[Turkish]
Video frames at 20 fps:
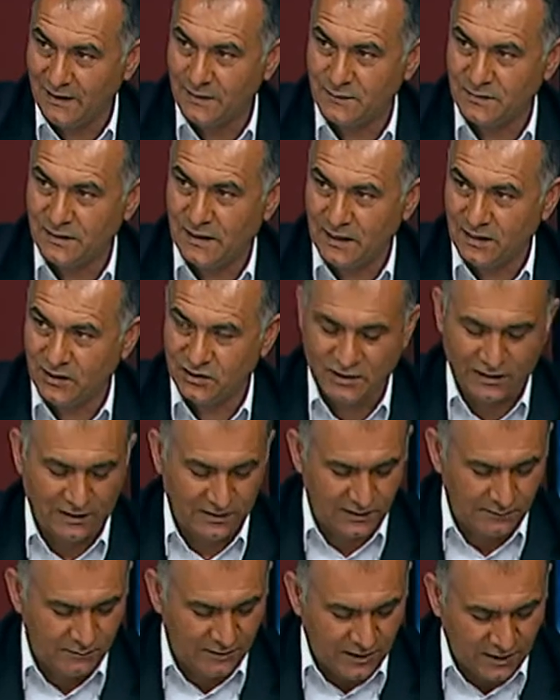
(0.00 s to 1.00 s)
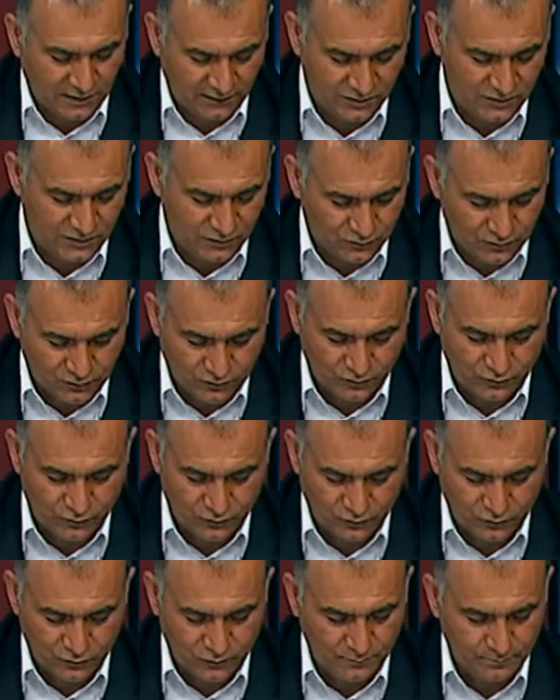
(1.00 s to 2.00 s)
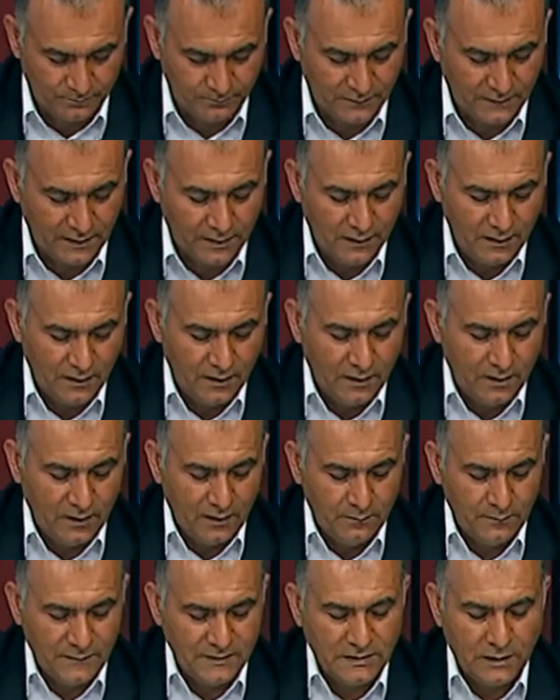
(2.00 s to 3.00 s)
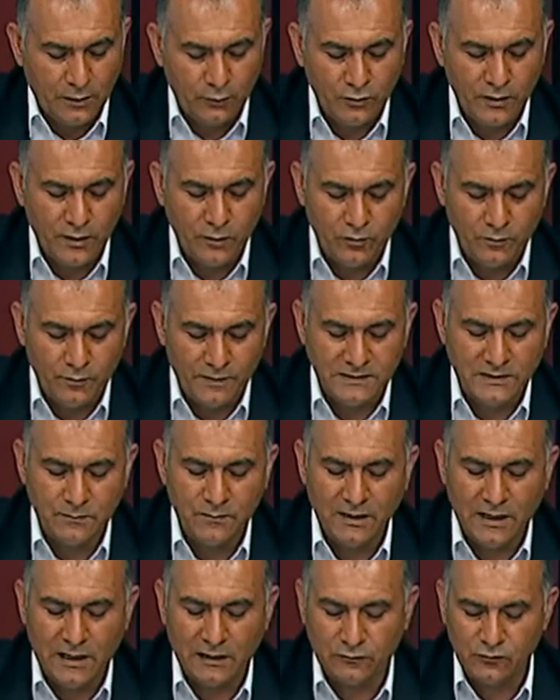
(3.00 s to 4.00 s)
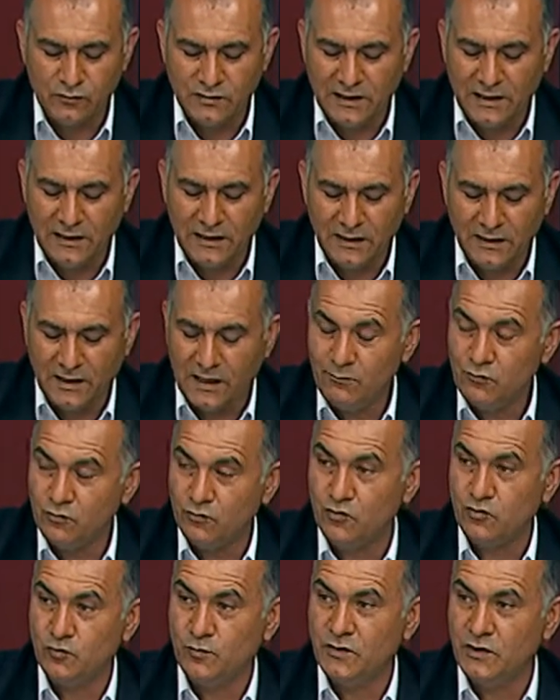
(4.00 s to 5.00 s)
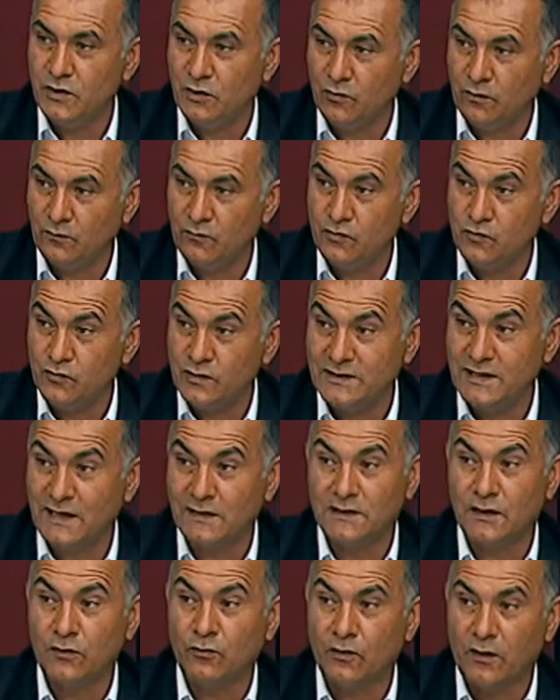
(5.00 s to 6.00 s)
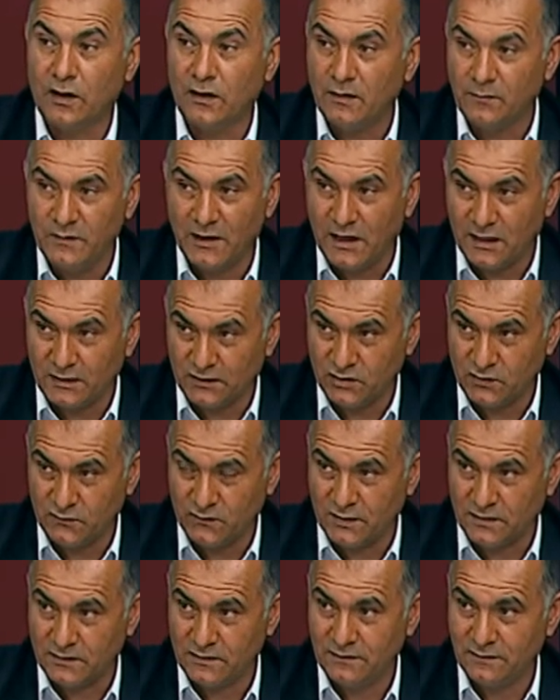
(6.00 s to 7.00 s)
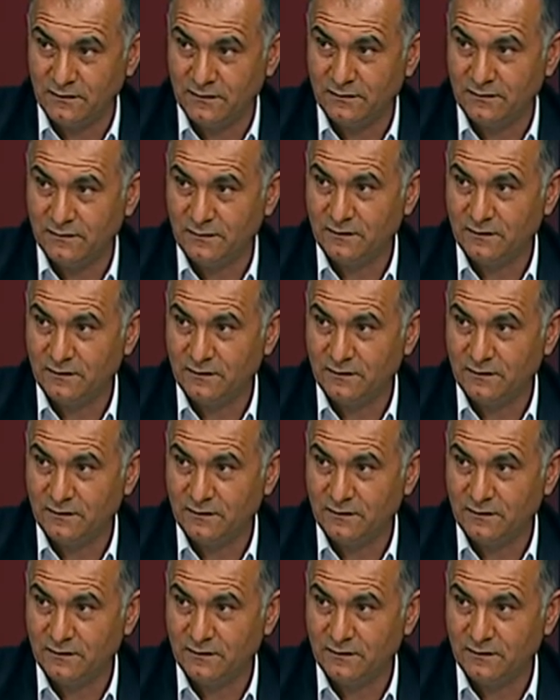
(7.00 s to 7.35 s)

hepsi aynı şekilde bir artışa söz konusu. Evet. Mesela üre gübresi 1650 liraymış, 3000 lira olmuş. %80'lik oranda bir artış var. Hmm.